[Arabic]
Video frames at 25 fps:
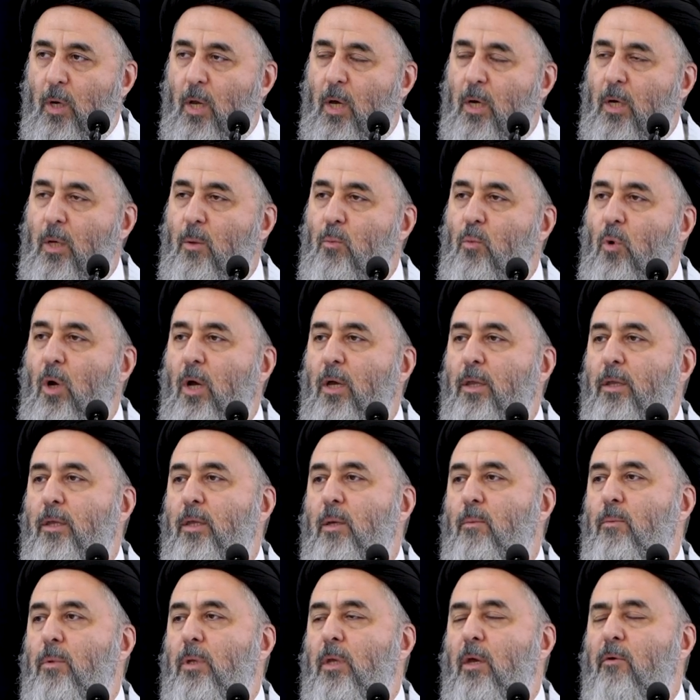لكن
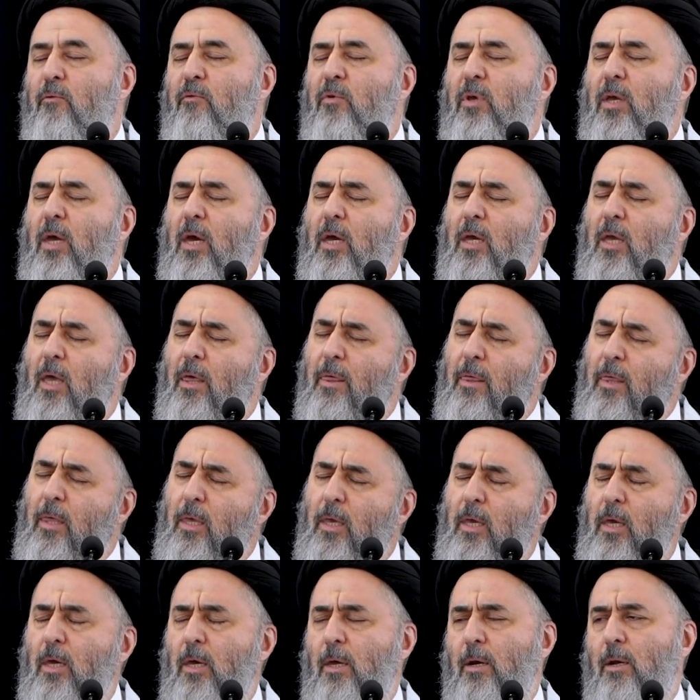مقدمته فيها
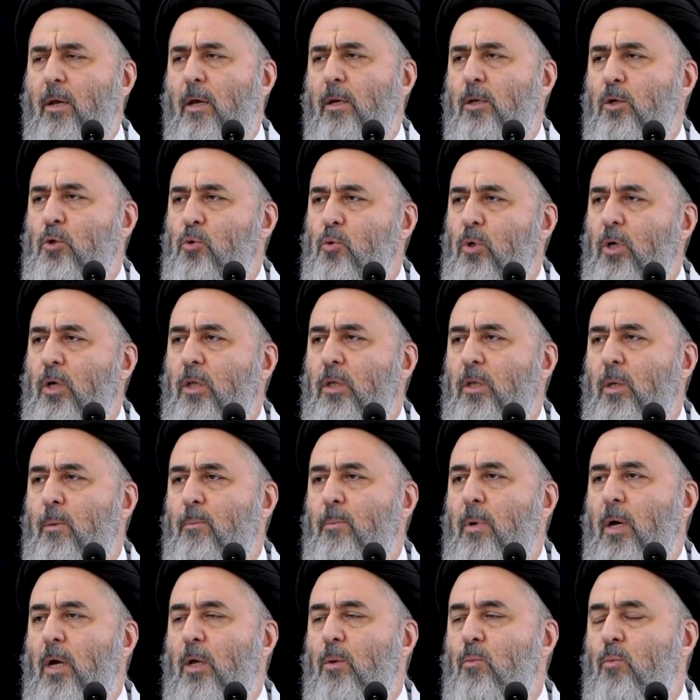كثير أنا شوية
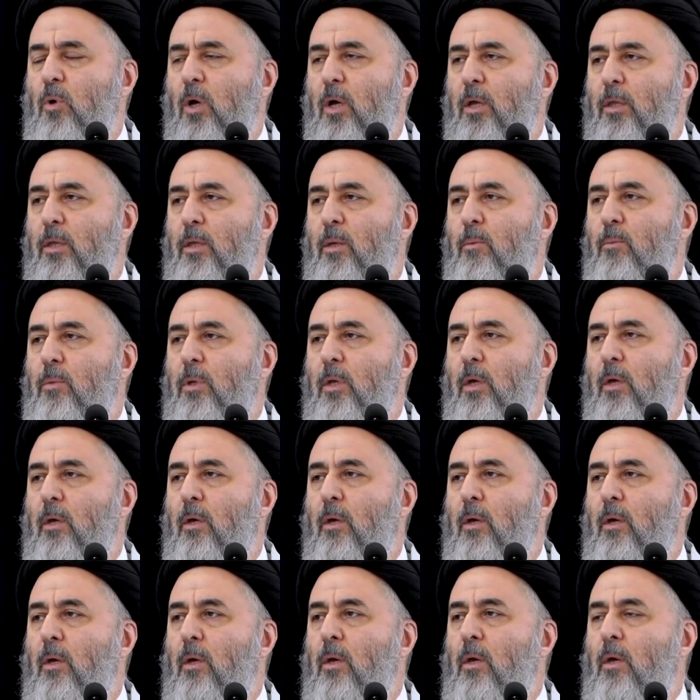تبعت مقدمته
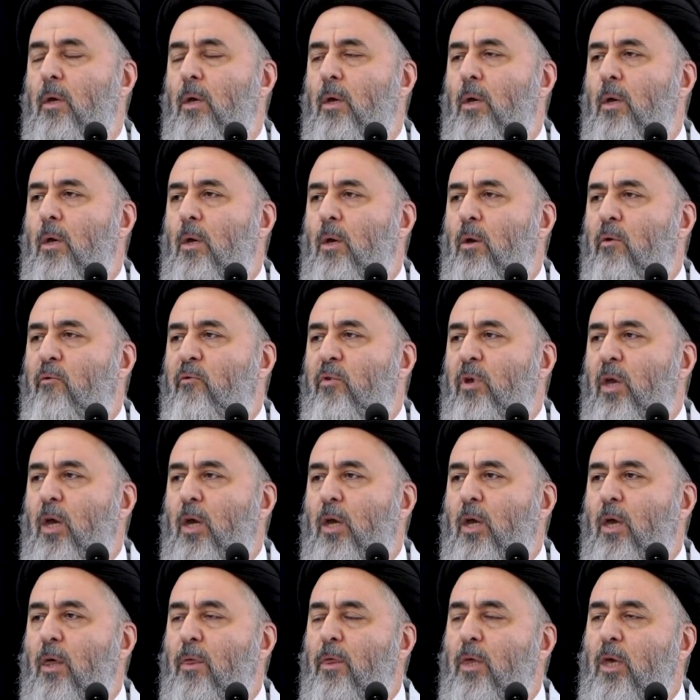فيها
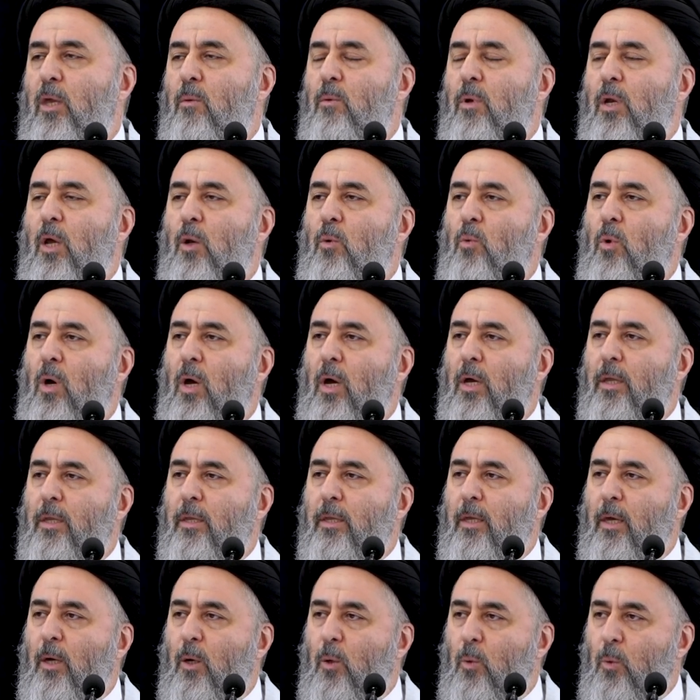كثير من أنواع
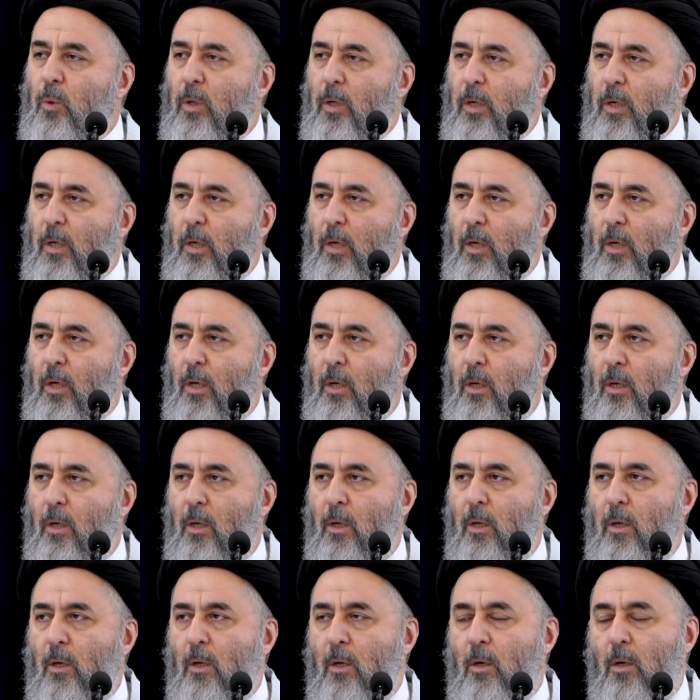التأويل
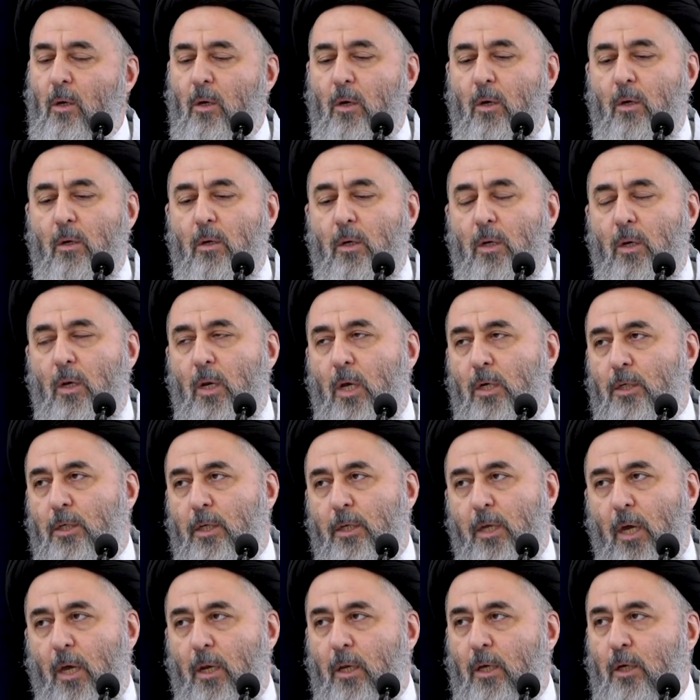اللي
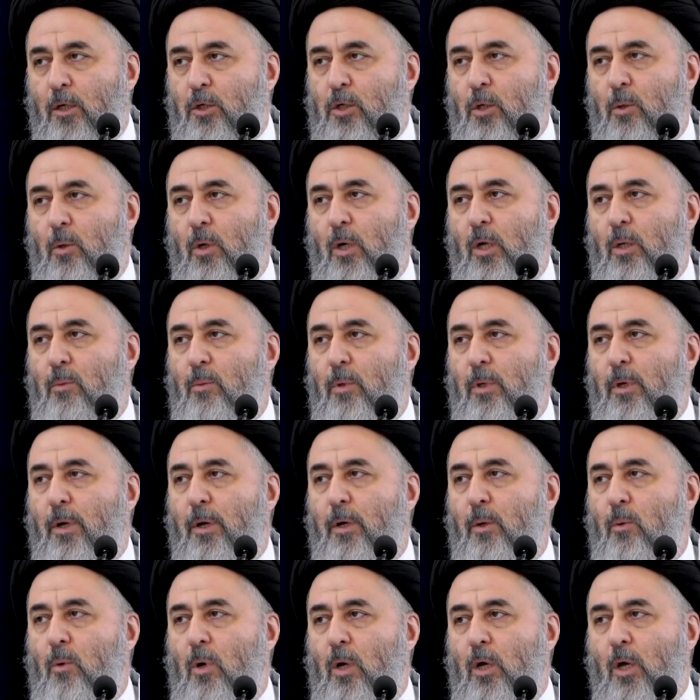ليست عليه شواهد من
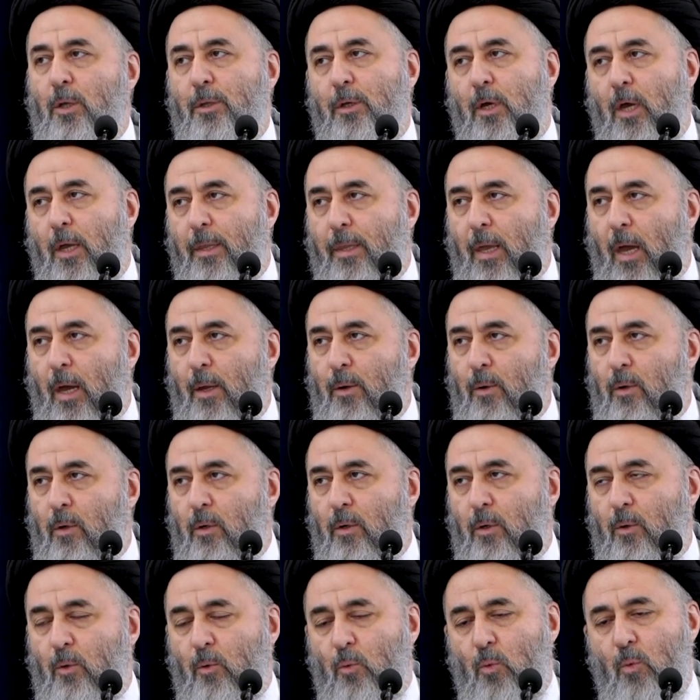الروايات قطعا
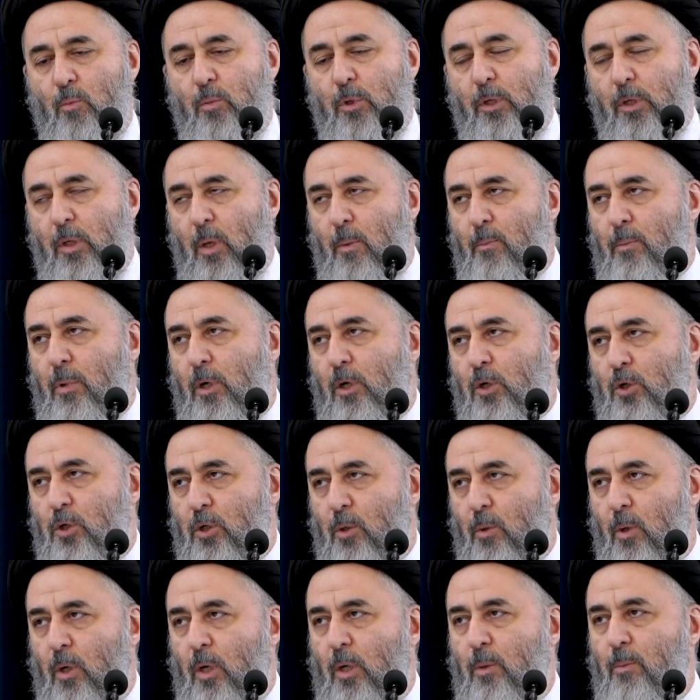لأنه هو متبع
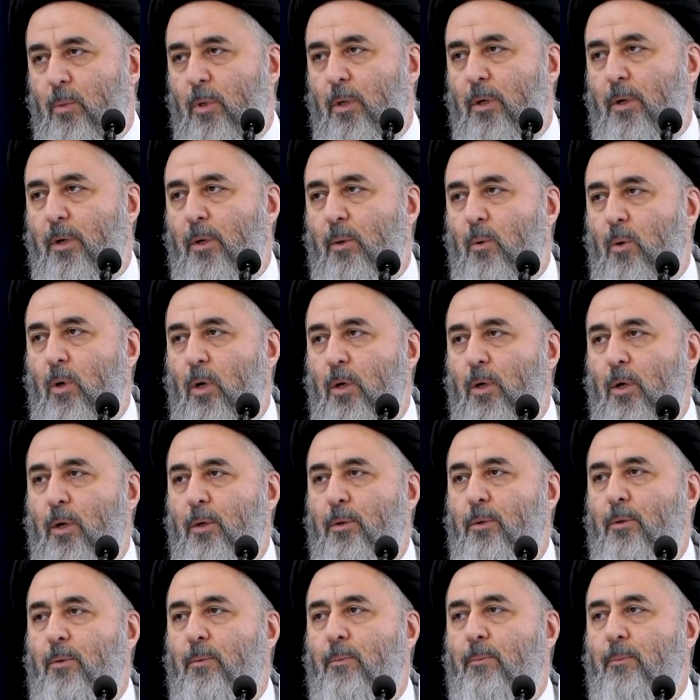الشواهد من الروايات